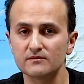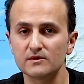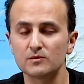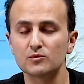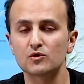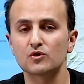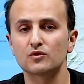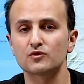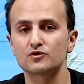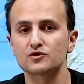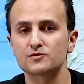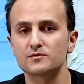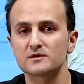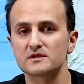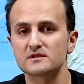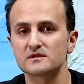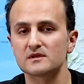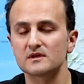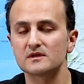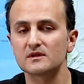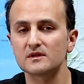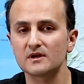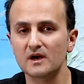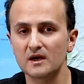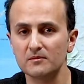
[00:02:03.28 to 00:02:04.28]
ve bu
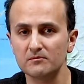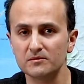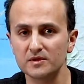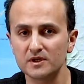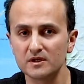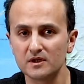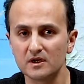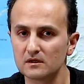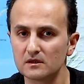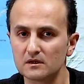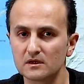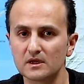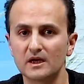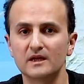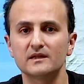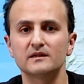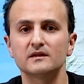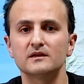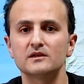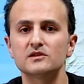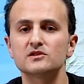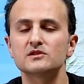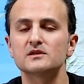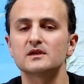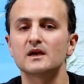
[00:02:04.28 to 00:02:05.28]
konuşmasında Trump kendi
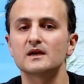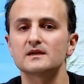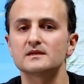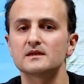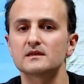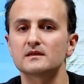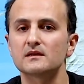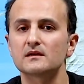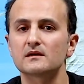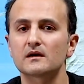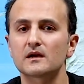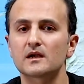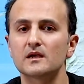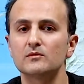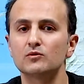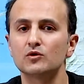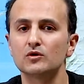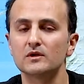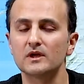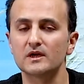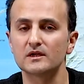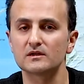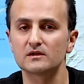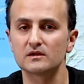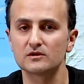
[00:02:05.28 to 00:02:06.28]
iç siyasette rakibi
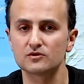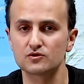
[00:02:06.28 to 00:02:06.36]
olan